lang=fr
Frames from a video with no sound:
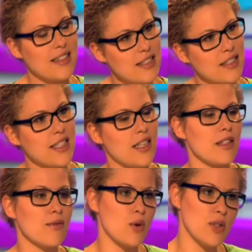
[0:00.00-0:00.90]
Il y a des
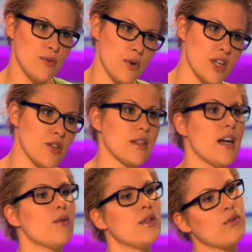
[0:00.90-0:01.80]
initiatives au niveau
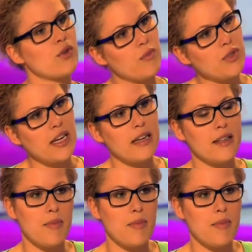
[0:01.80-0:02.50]
régional, au niveau communal, il y a des